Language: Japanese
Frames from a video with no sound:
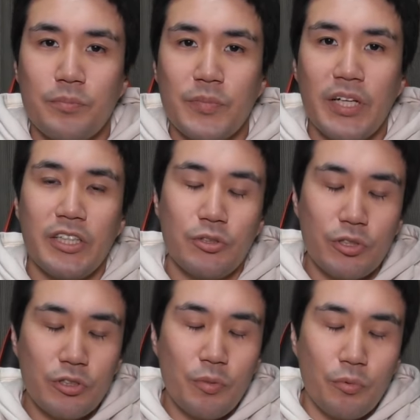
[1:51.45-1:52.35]
で、異
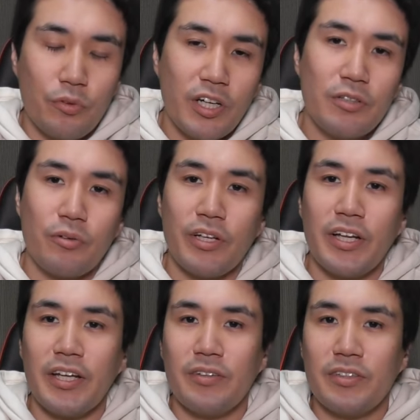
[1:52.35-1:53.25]
常気象で物が取れ
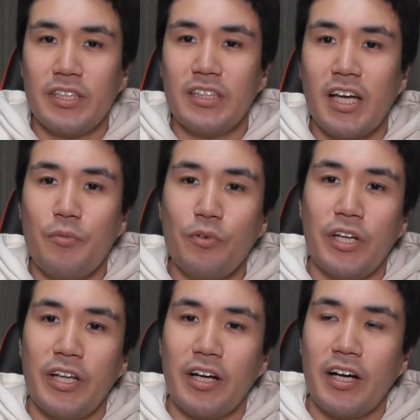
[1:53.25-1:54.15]
ない、資材も
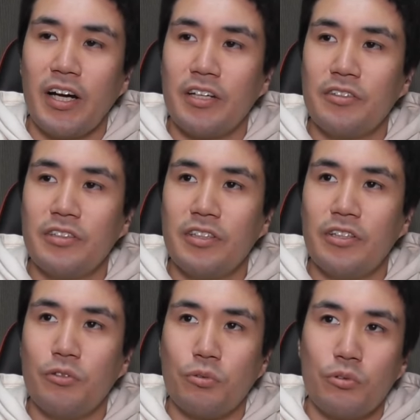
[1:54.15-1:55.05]
値段が上がるって
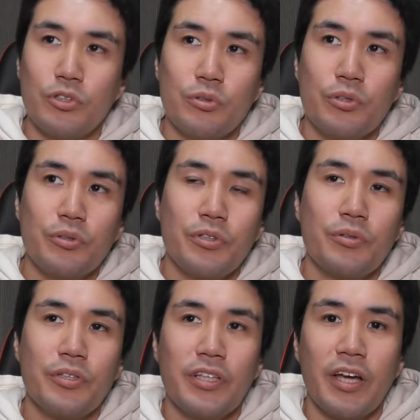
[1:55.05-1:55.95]
いうこの状況に
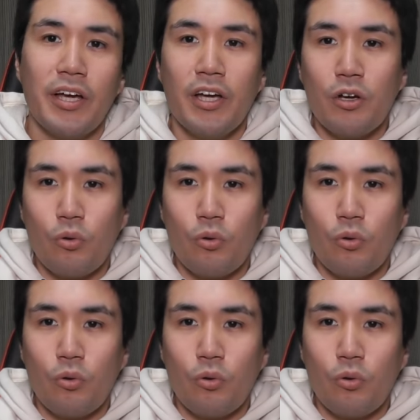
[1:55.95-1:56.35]
おいて、